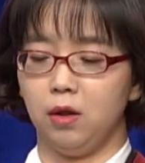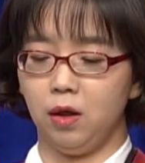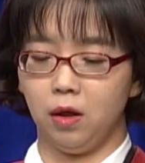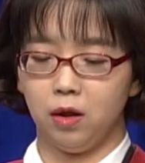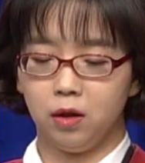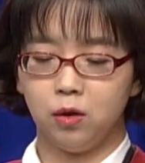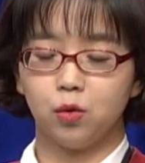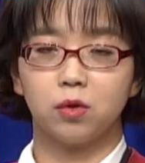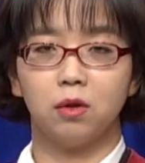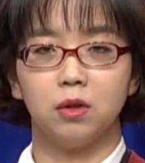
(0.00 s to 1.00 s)
예,
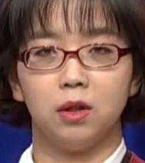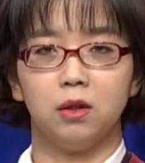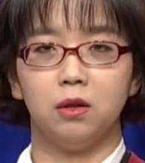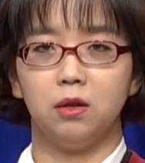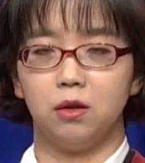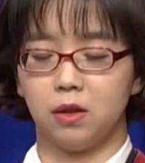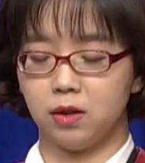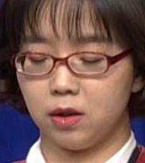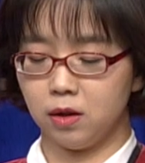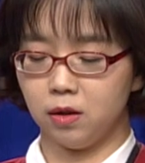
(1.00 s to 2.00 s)
인조 성기를
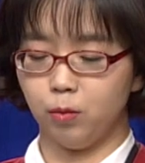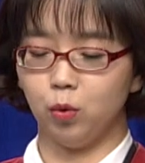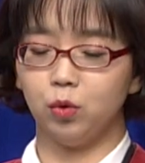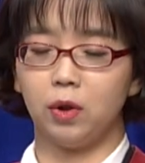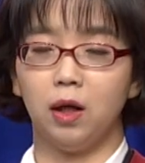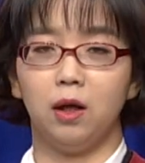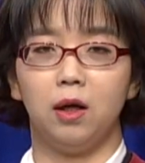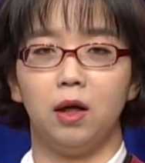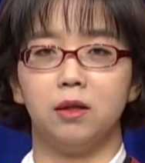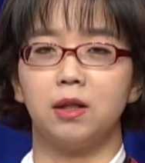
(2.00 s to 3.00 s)
생식기를 모두 다
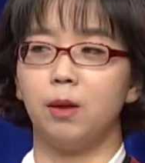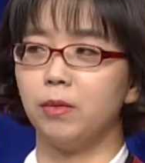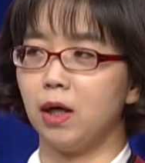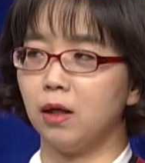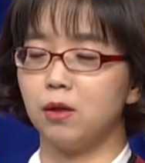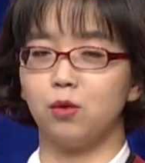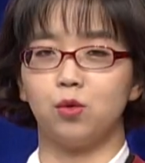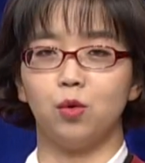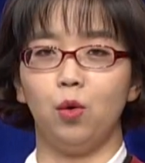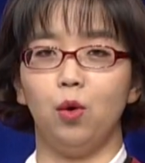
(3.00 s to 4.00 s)
한 사람당 한 개씩
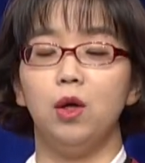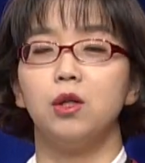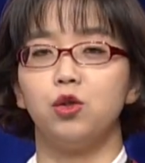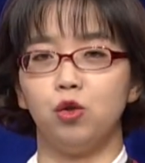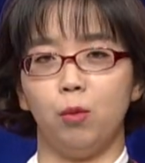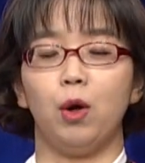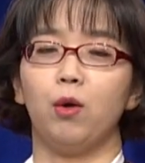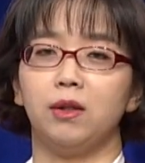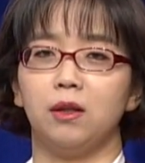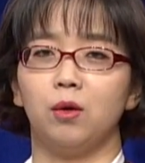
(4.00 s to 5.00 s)
주고 씌워보라고
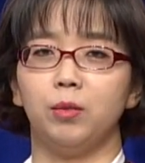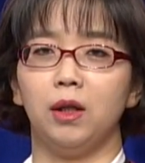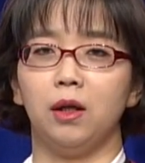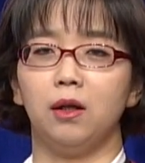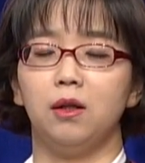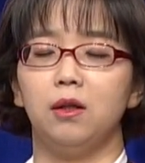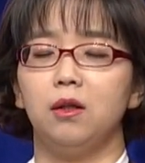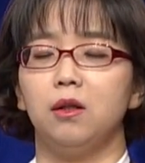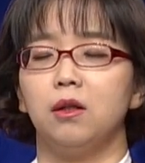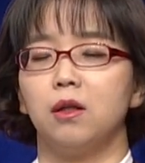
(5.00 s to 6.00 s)
했다는 겁니다.
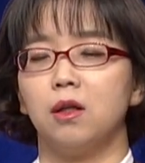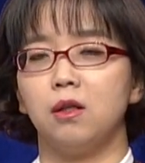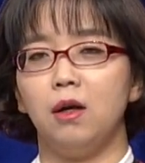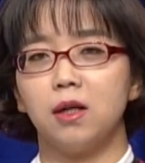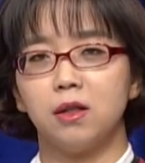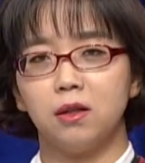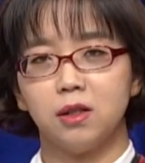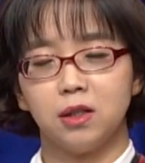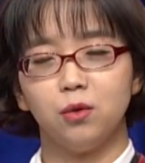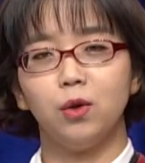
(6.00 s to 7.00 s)
그래서 여학생들이
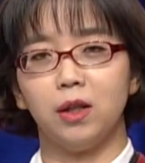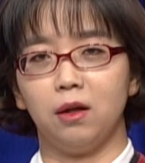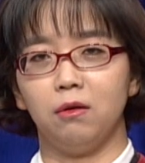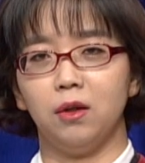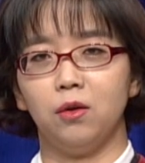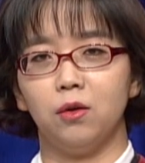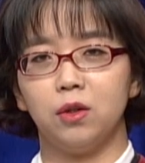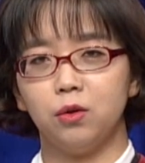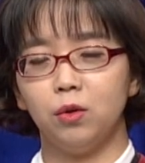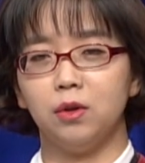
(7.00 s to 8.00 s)
씌우게 된 거예요.
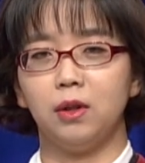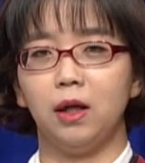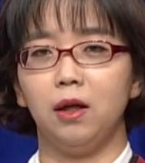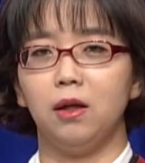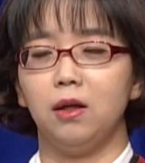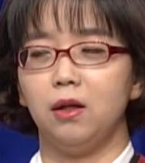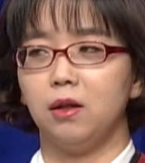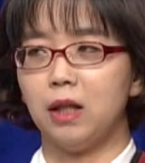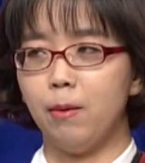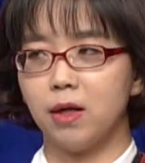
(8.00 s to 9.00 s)
씌웠는데
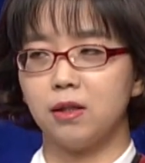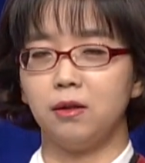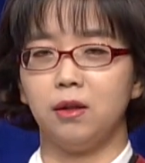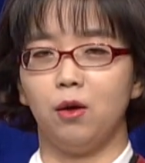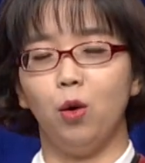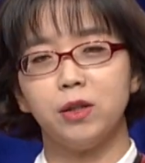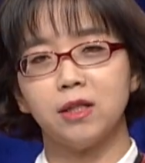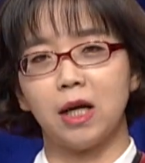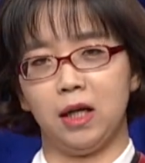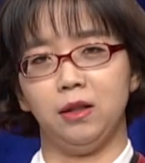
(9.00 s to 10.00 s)
남학생들이 어, 쟤
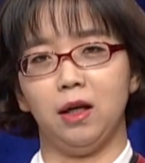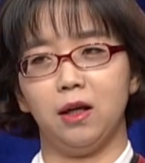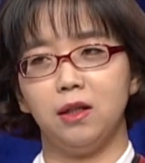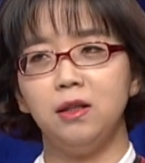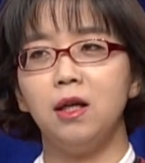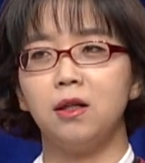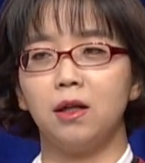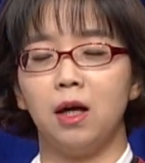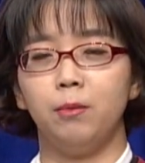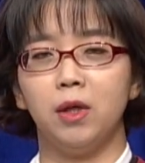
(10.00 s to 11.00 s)
잘한다 이 얘기를
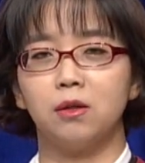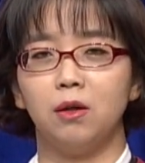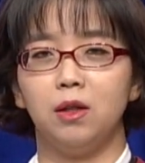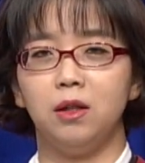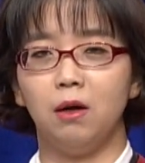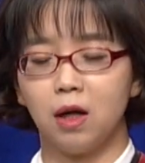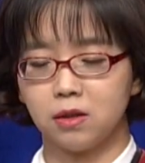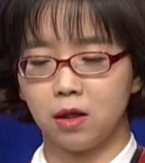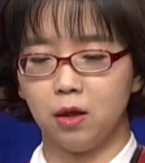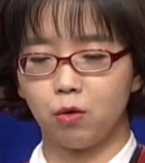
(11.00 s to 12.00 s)
하면서 이
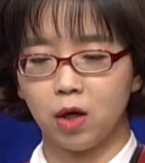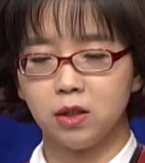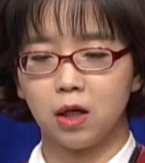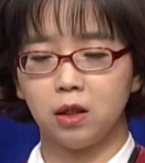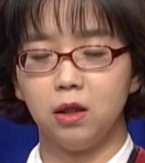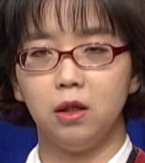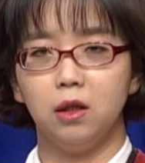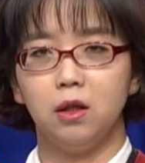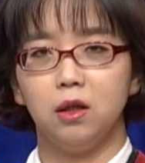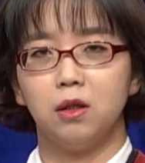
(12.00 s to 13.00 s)
여학생이 굉장히
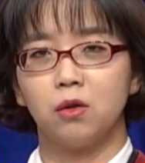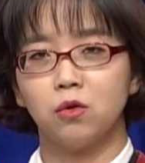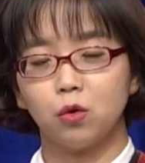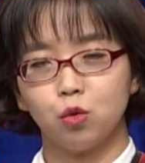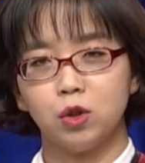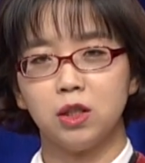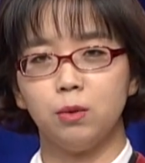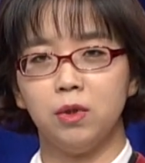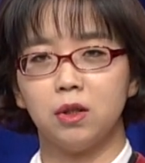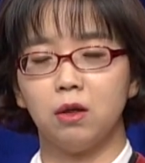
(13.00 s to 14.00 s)
성적
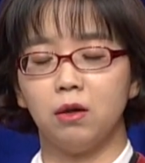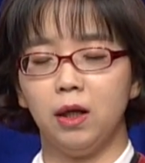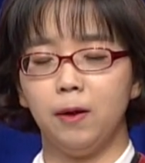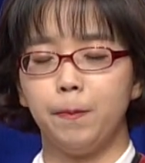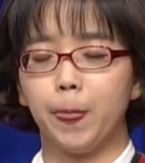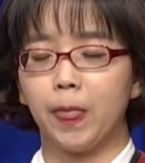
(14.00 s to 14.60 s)
수치심을 느끼거나